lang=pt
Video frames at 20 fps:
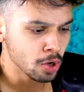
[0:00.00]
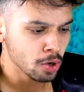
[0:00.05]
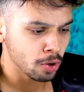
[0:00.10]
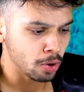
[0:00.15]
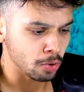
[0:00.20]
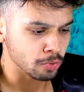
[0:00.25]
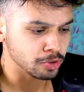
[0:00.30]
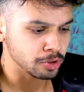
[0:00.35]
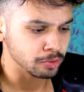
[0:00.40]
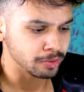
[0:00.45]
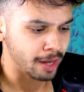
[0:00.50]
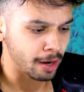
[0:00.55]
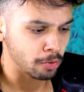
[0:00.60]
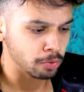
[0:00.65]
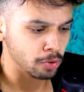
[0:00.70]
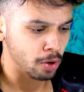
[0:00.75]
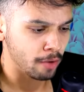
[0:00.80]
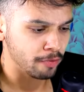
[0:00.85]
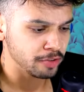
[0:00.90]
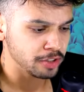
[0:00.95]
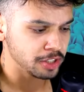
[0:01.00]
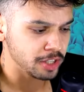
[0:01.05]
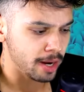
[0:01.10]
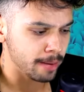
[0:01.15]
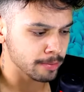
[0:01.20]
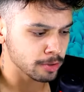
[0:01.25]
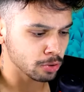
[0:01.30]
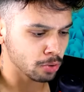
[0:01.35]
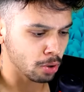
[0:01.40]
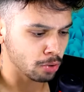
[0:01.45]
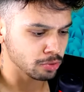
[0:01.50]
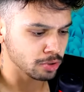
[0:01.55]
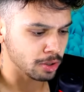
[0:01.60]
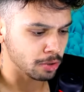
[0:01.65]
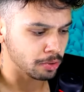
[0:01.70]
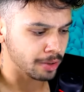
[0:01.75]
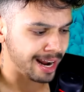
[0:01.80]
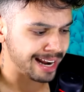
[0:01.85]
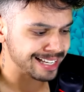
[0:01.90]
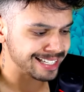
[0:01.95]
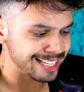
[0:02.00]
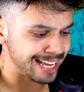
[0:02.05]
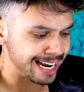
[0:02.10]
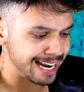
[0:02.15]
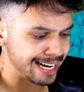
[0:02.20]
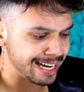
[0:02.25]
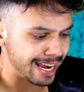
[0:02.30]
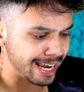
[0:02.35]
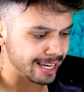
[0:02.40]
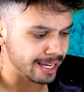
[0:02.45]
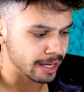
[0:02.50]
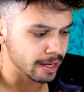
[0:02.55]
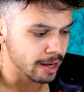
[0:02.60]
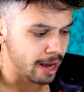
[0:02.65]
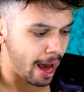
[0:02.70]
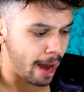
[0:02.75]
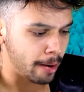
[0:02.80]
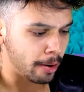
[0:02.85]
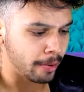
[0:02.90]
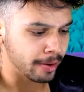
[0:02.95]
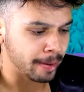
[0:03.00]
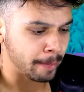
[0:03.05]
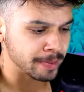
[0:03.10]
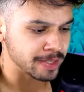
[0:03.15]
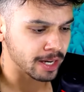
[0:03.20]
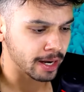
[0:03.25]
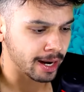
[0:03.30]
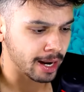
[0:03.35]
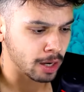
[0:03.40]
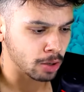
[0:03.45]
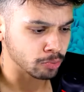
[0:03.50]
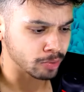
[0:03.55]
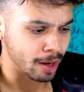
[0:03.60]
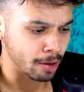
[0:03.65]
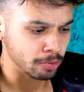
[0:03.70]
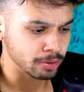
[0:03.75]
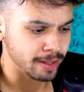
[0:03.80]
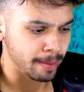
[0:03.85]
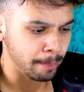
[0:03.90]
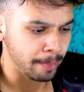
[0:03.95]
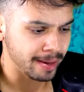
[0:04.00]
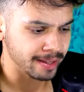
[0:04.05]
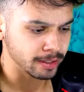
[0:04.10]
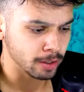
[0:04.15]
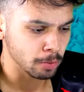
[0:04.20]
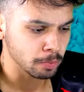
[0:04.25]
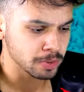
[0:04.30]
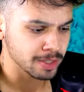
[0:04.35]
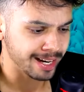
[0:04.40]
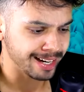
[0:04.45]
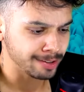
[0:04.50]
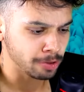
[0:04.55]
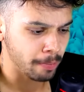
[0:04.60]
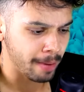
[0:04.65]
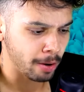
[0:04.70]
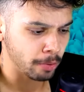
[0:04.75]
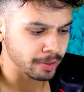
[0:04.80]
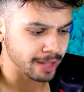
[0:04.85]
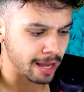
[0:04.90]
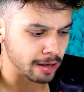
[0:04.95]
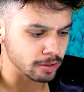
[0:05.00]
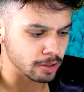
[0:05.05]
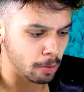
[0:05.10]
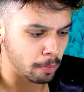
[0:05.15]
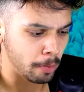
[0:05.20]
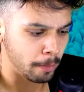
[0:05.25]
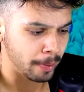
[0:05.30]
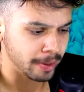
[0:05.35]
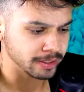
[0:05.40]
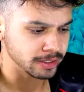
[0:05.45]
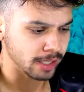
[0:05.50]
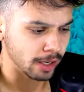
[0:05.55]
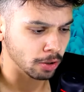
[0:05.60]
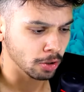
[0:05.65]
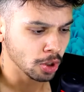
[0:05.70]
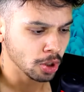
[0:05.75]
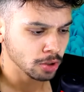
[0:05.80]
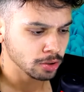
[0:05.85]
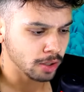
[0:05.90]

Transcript: Crowzinho tá com 9 gemas. Crowzinho, cuidado dessa Nani aí. Ah, não, é, apesar que ela não tá com TP, então não precisa nem tomar cuidado não, meu parceiro.